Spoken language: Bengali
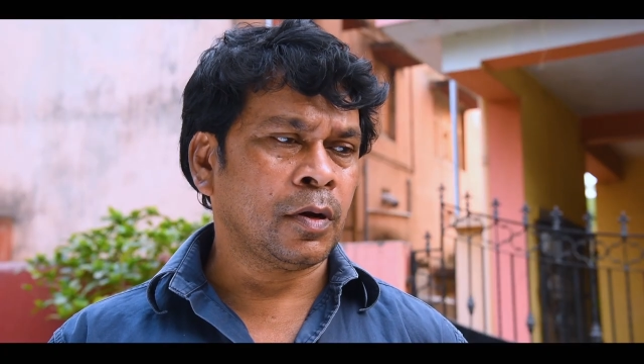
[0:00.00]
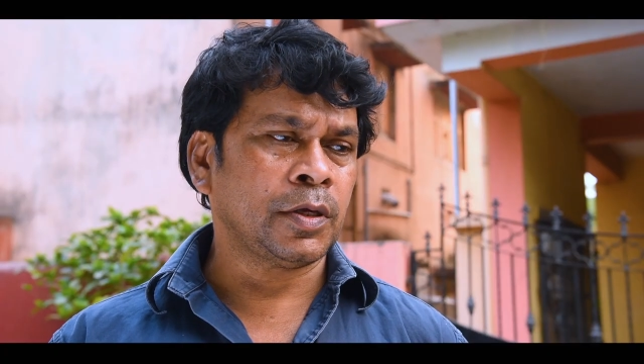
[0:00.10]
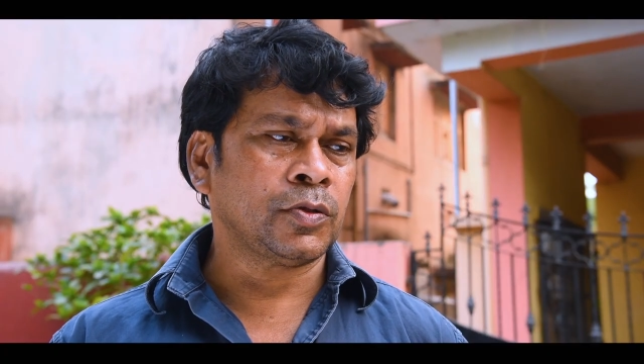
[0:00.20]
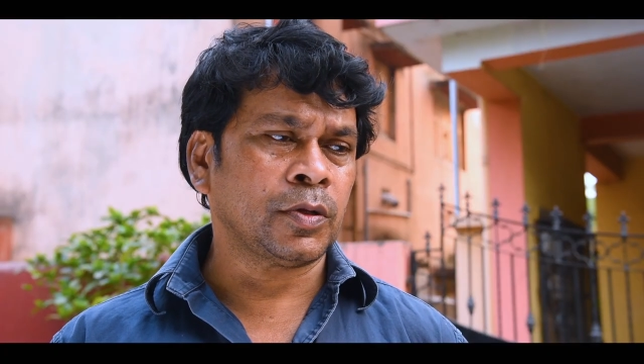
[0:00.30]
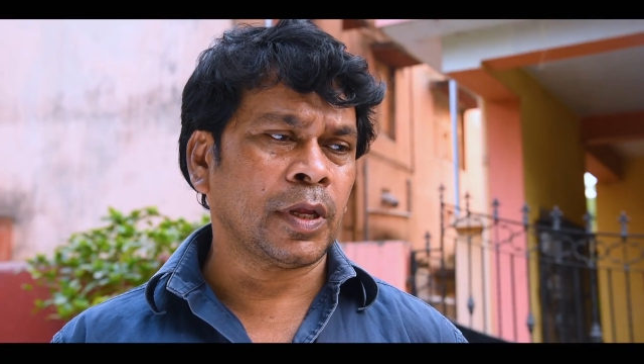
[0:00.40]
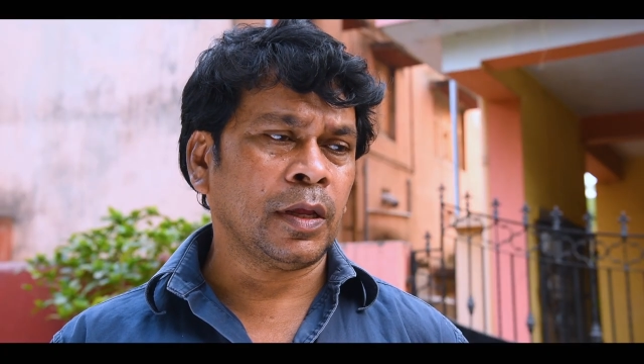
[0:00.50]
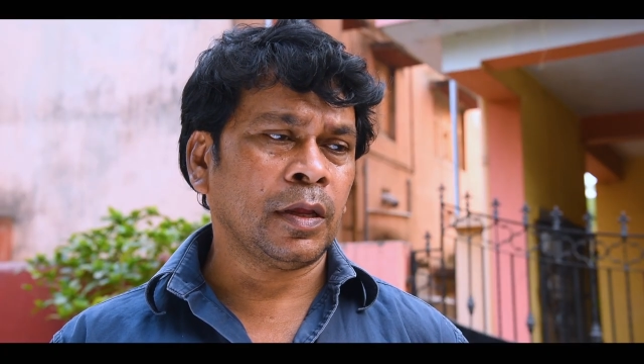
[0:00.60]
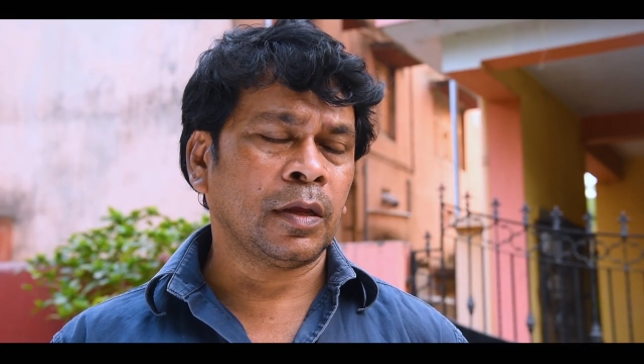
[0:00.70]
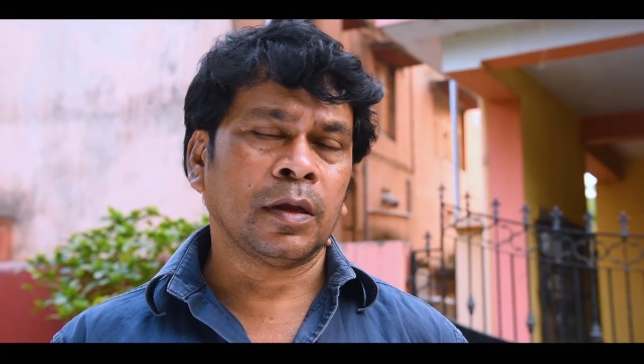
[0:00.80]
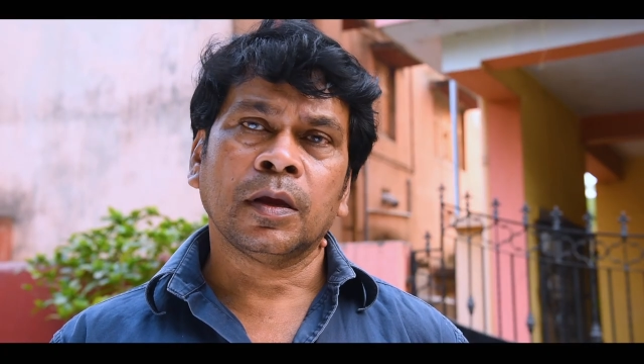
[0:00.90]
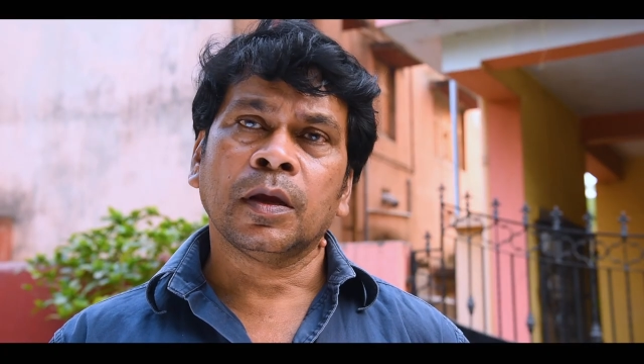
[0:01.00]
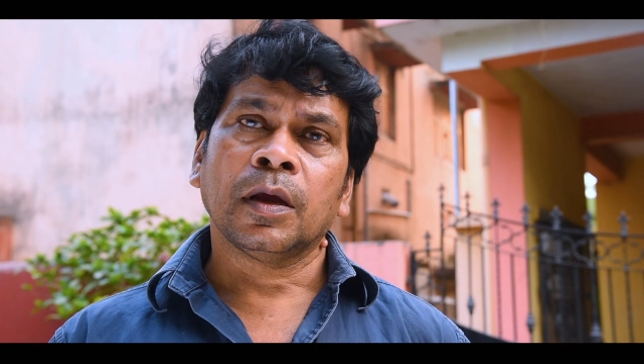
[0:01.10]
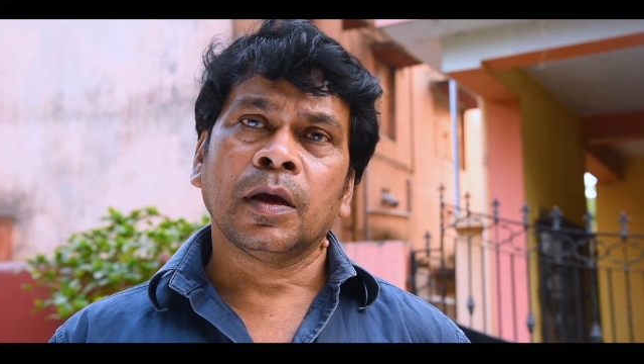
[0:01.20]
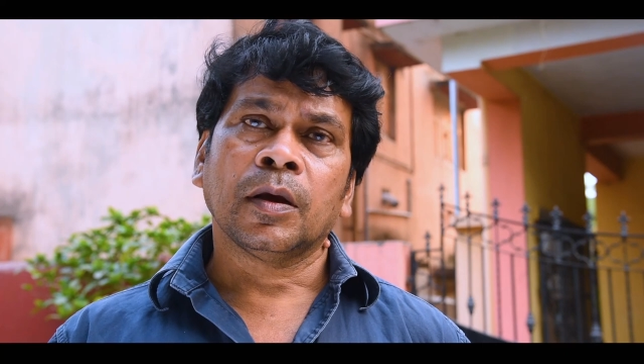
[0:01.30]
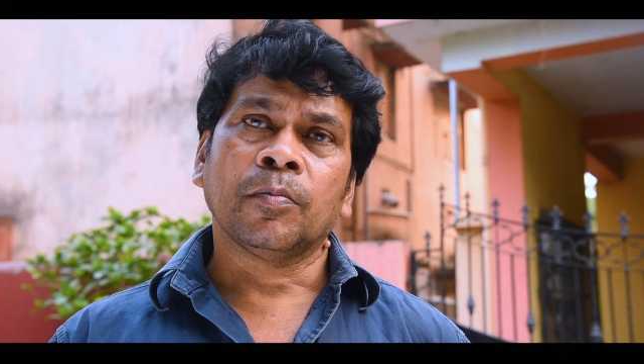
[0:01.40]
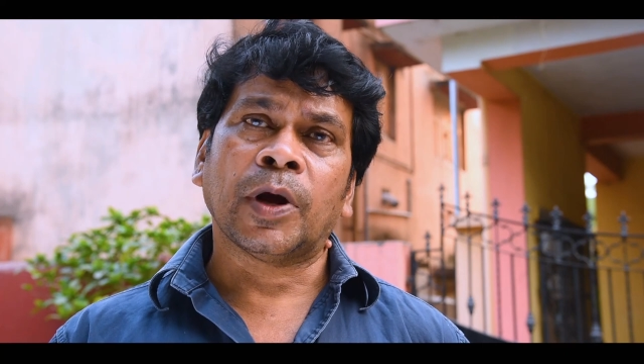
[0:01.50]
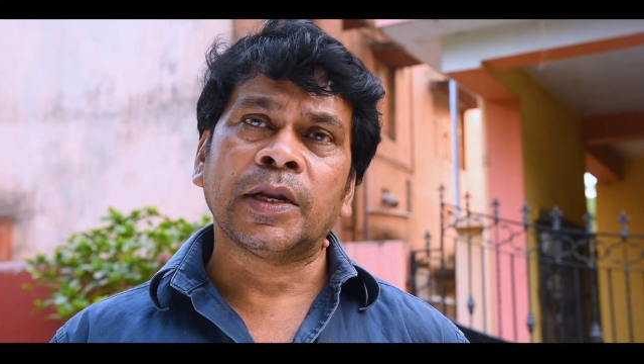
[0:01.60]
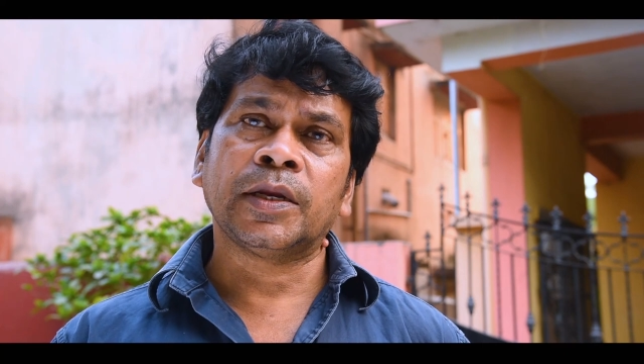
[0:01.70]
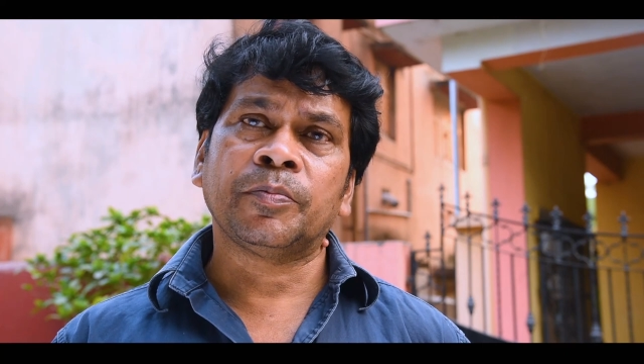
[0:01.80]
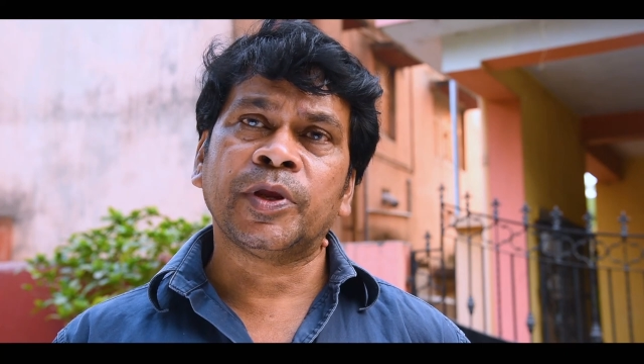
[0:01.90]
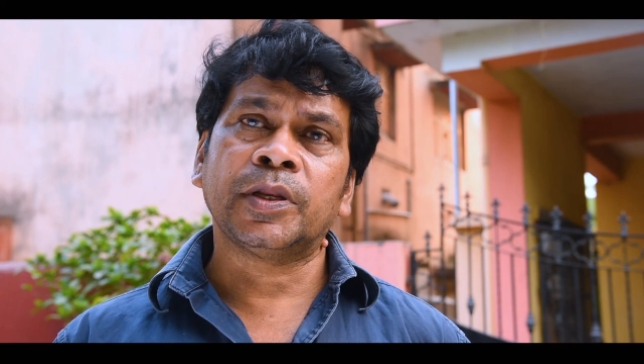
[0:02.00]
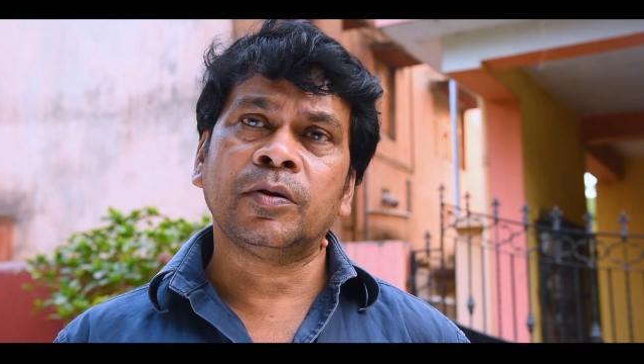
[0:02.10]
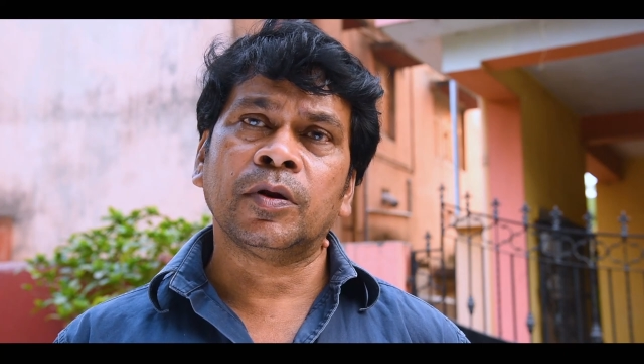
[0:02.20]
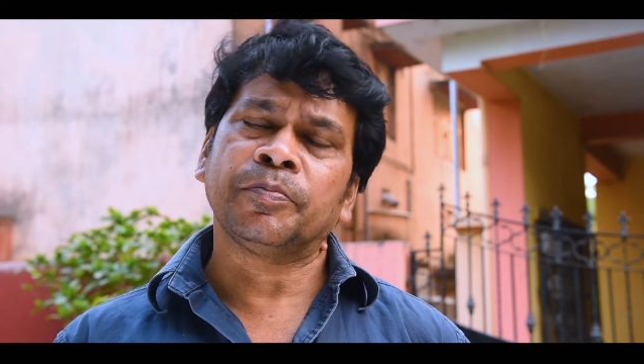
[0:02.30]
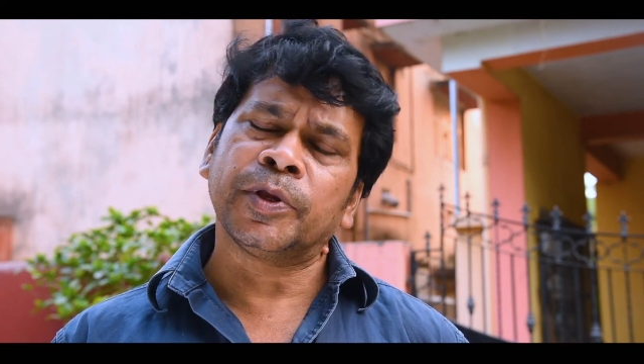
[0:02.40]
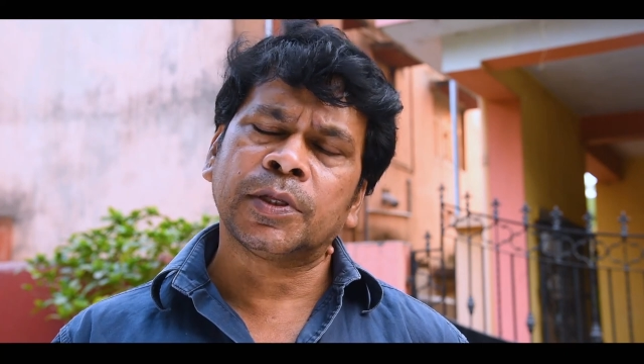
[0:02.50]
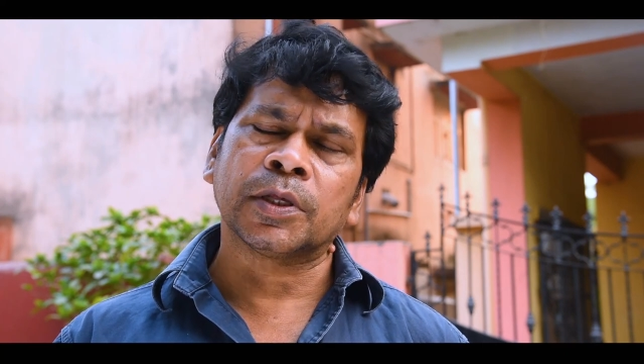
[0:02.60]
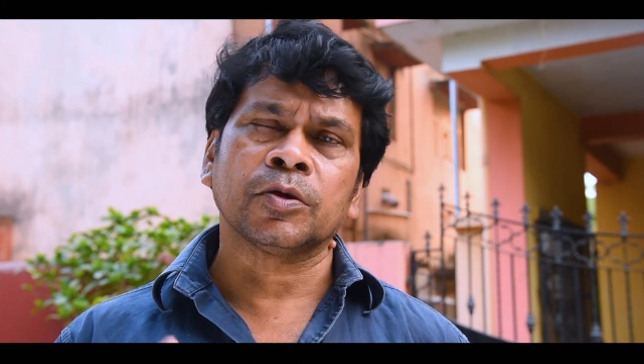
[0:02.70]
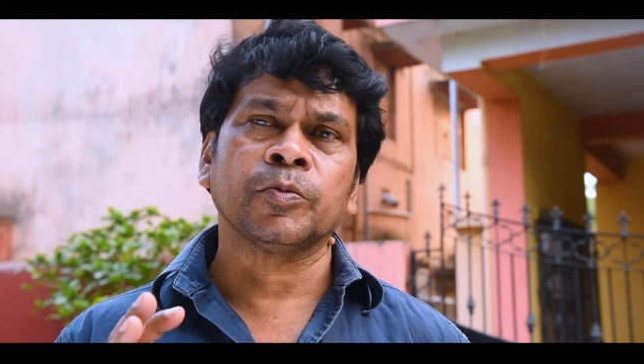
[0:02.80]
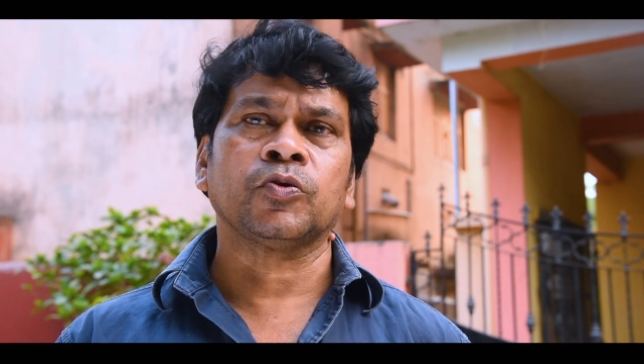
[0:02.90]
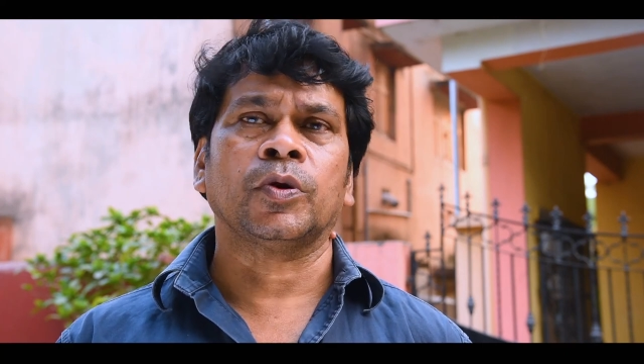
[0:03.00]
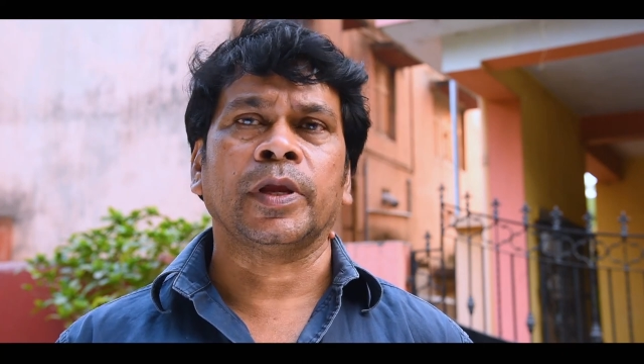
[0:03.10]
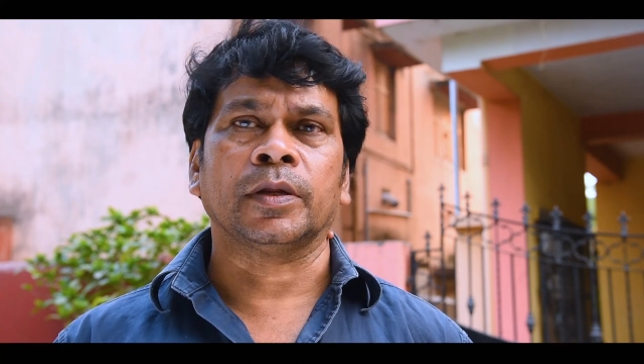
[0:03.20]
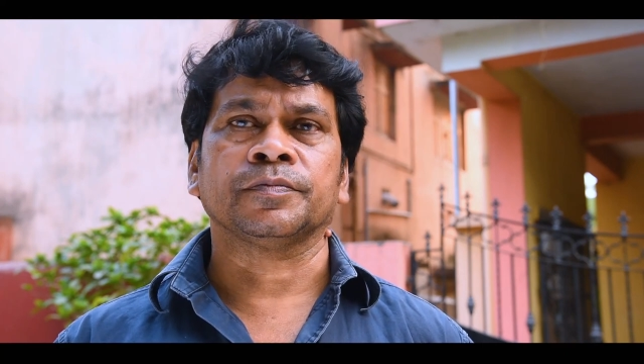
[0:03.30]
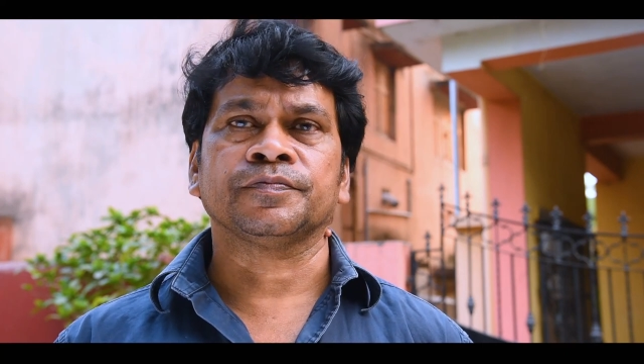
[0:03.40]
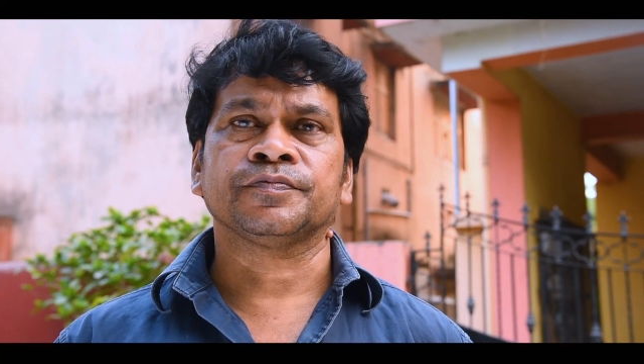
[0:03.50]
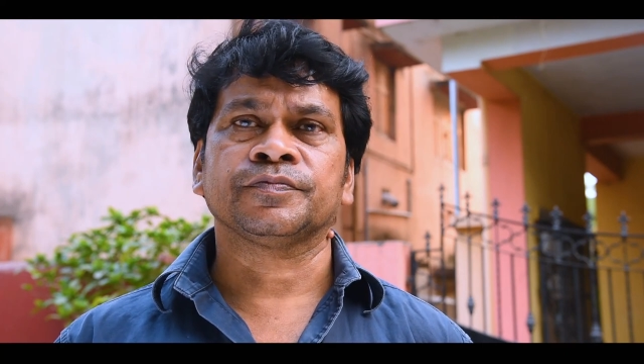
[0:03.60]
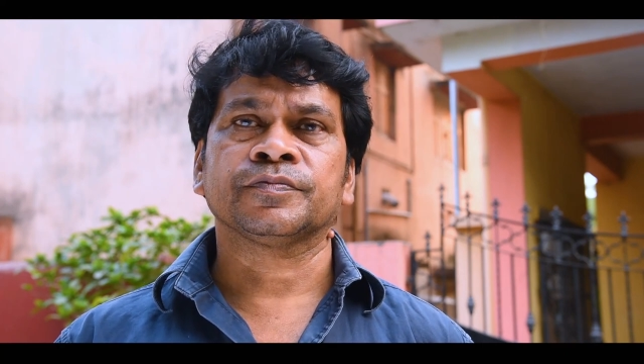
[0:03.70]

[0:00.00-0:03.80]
হরেকৃষ্ণদা বাড়িটা বিক্রি করে আপনি বৃদ্ধাশ্রমে চলে যান